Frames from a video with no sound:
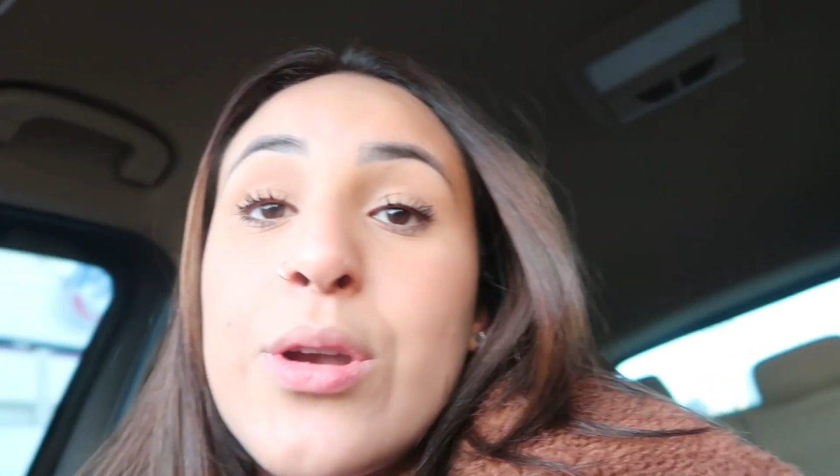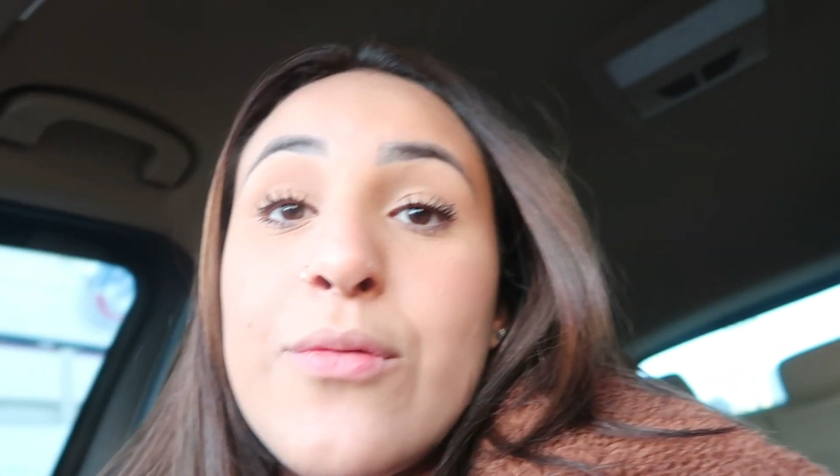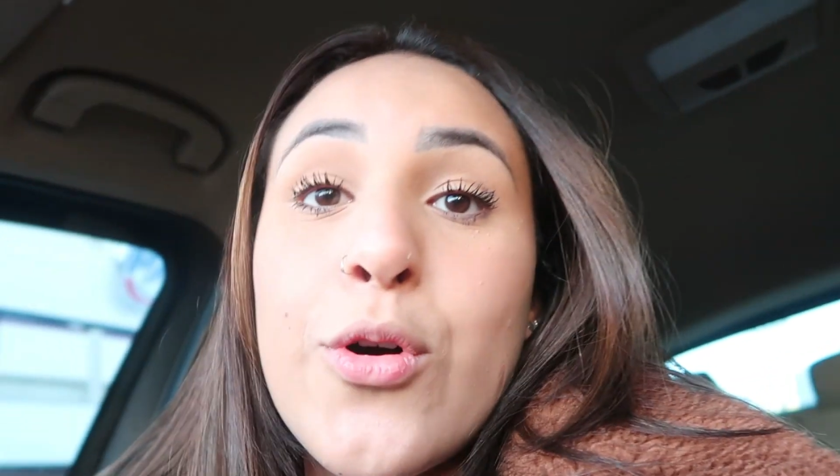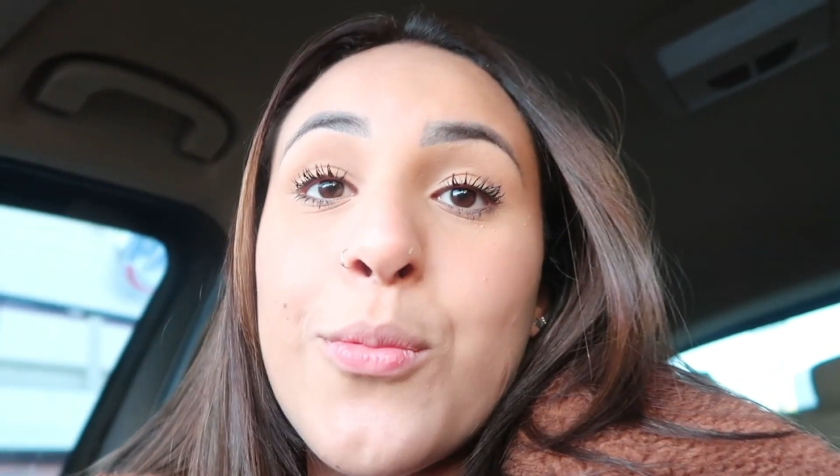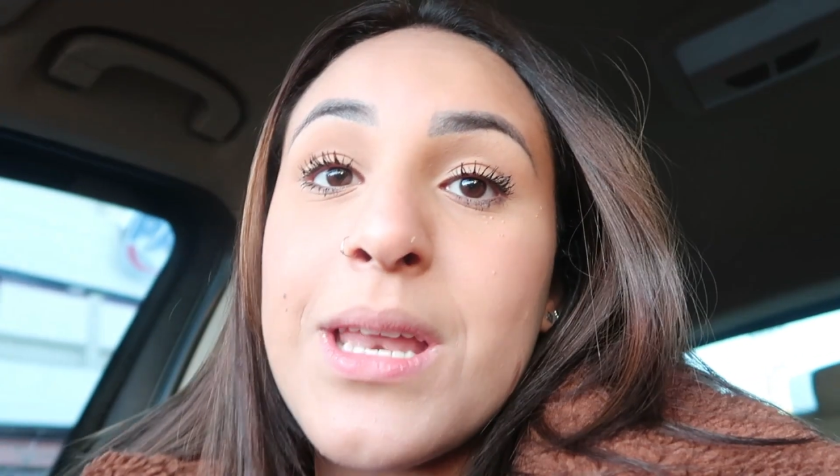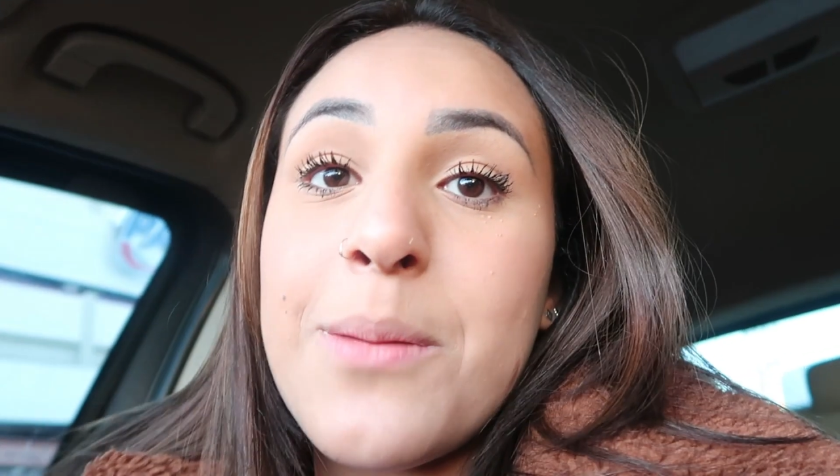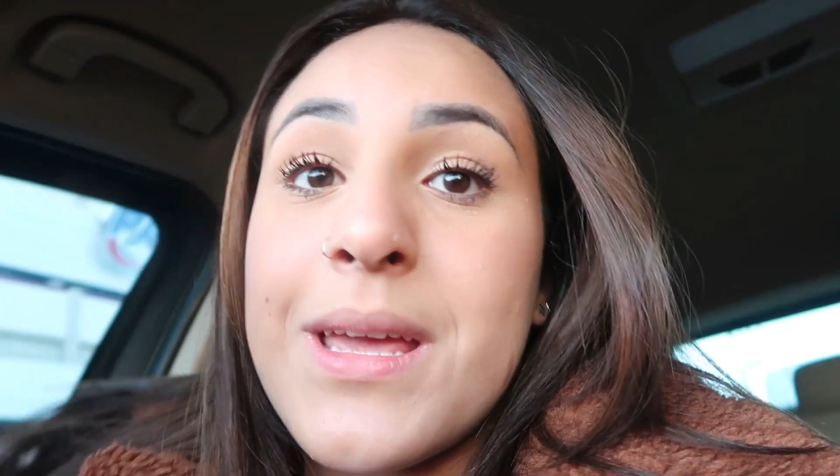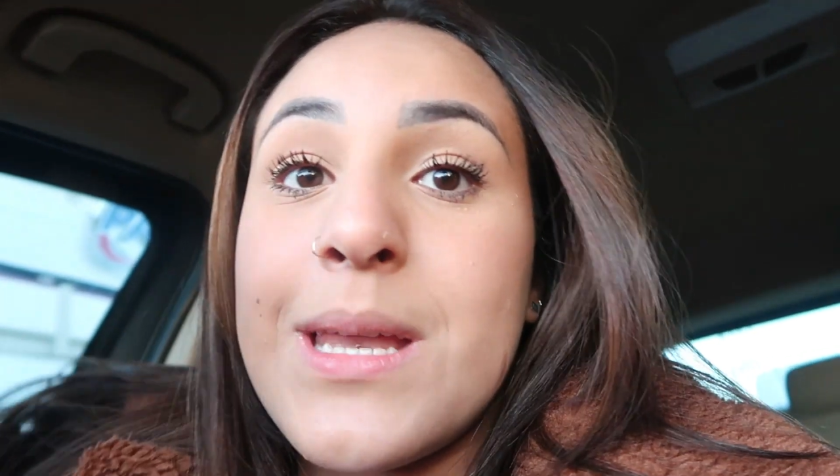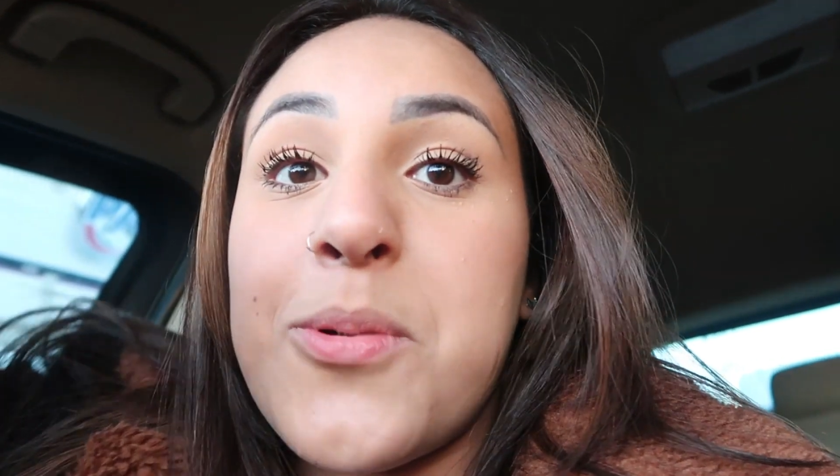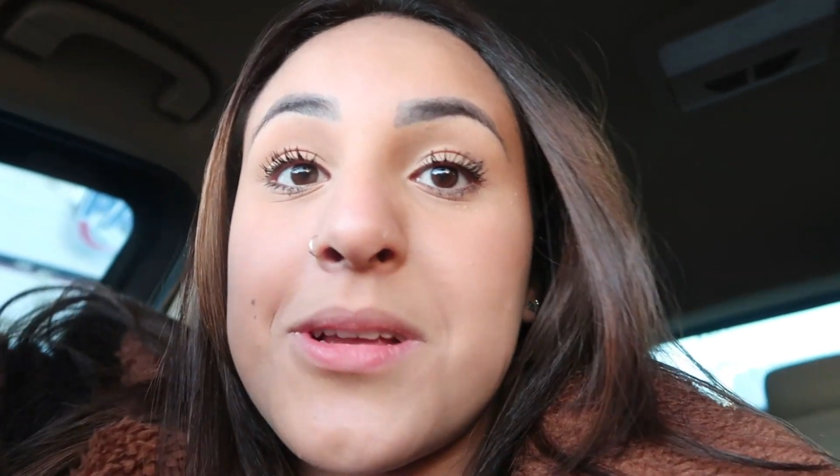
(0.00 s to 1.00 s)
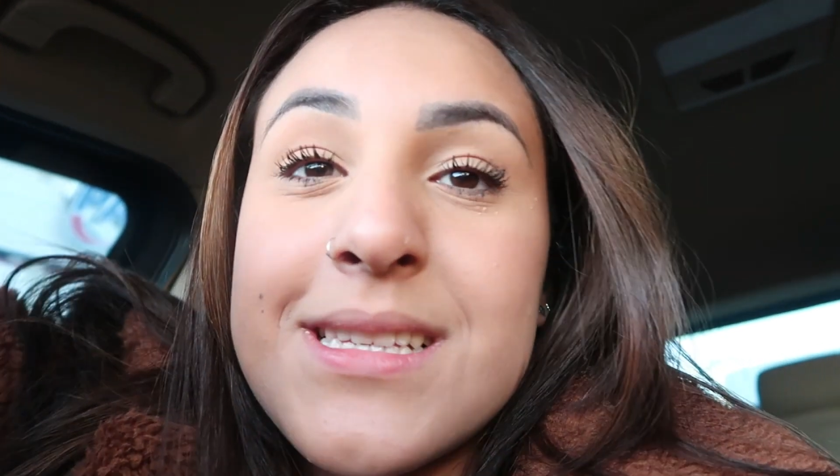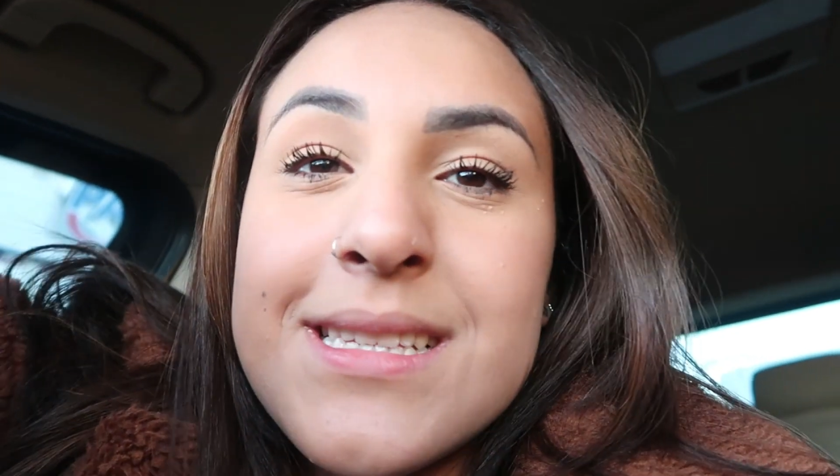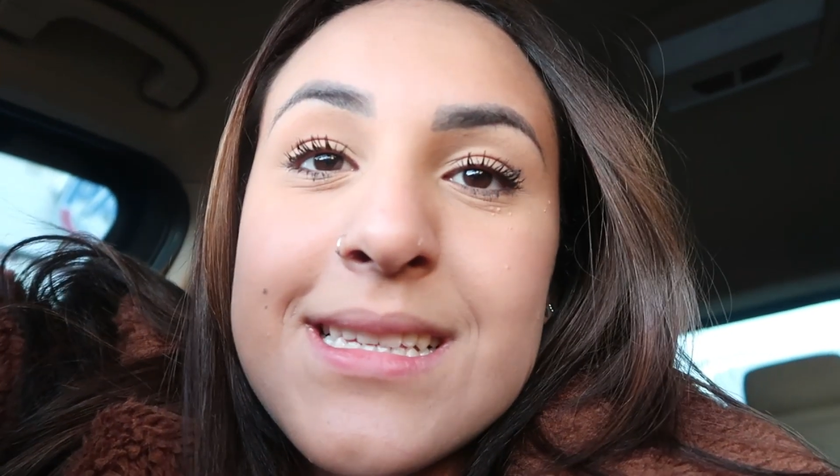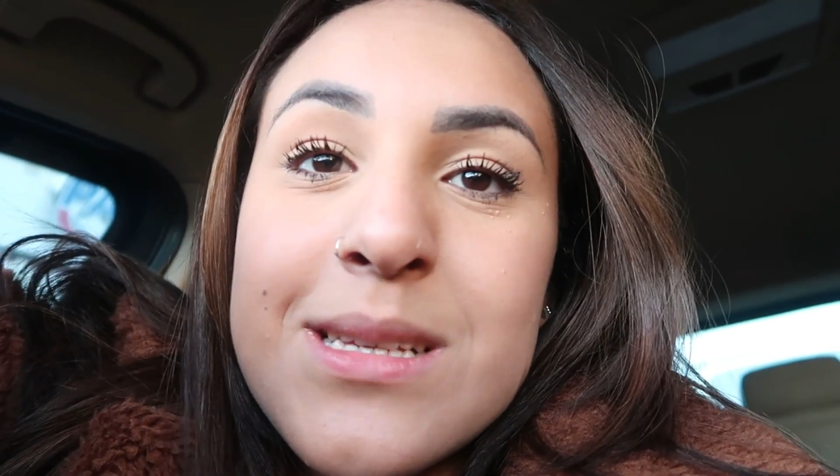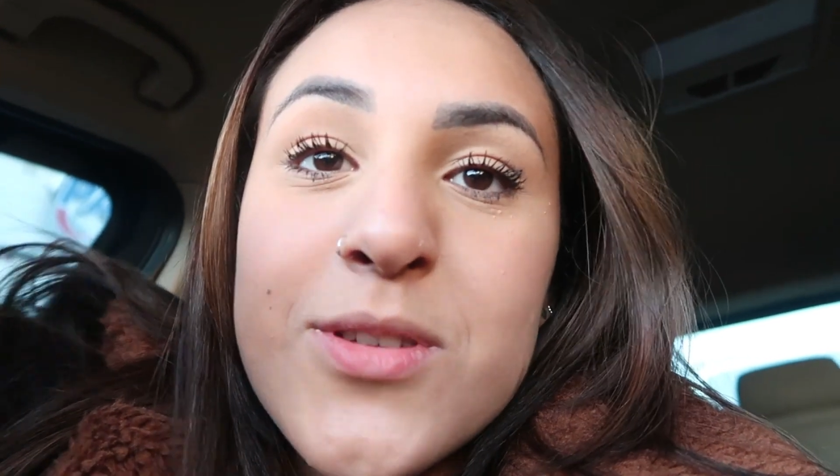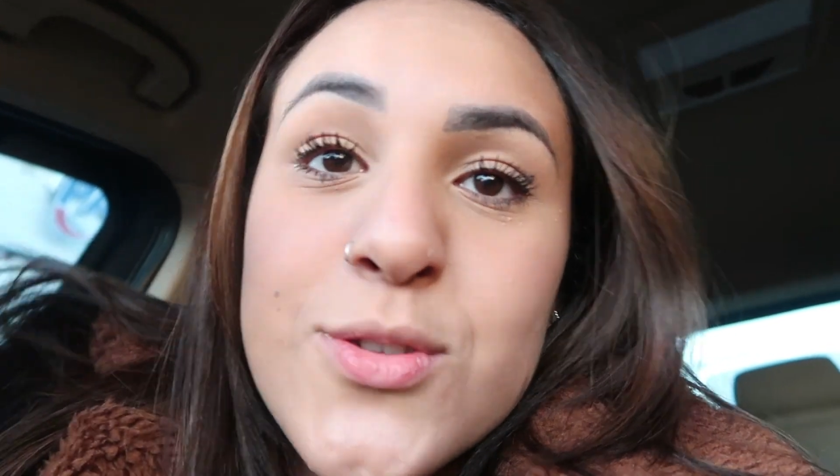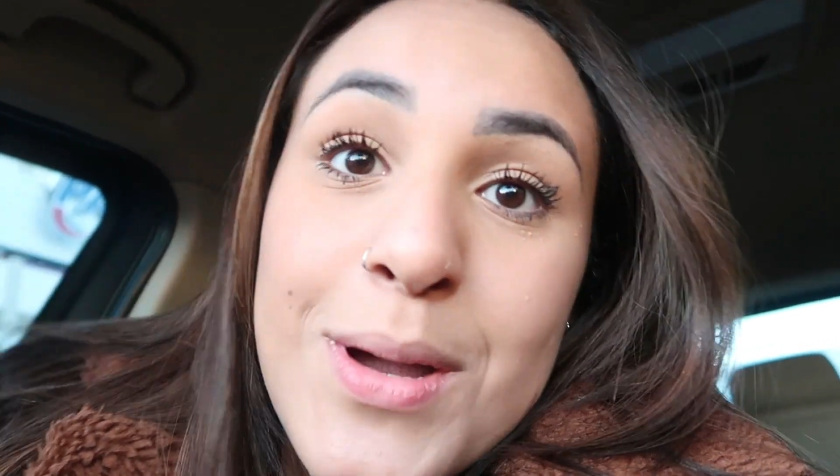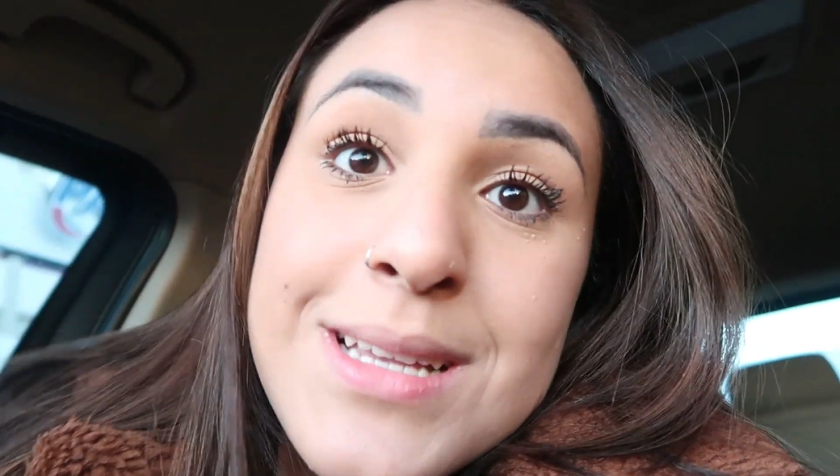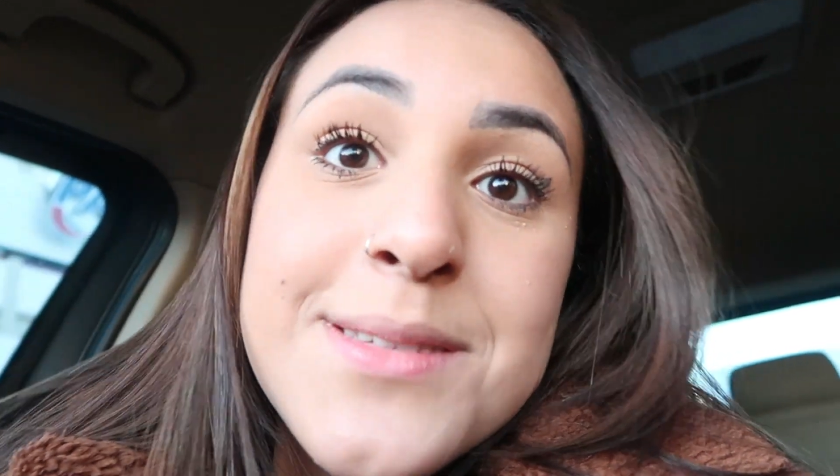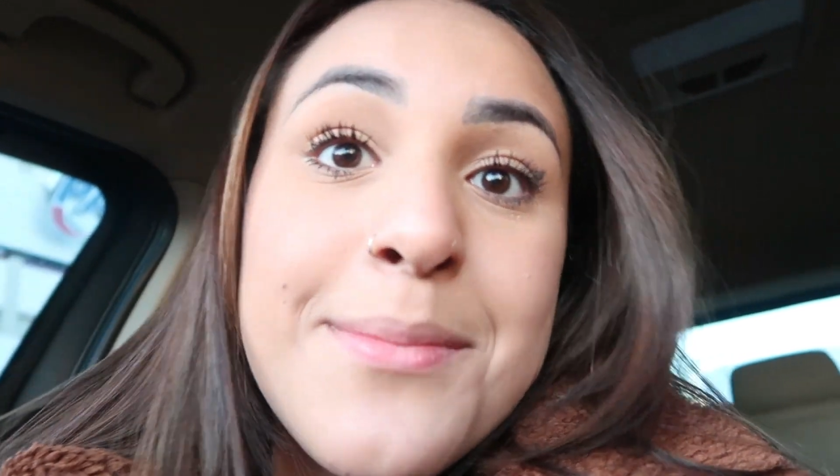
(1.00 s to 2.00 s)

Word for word: Agora eu vou comer, né? Porque depois desses exames eu tô quase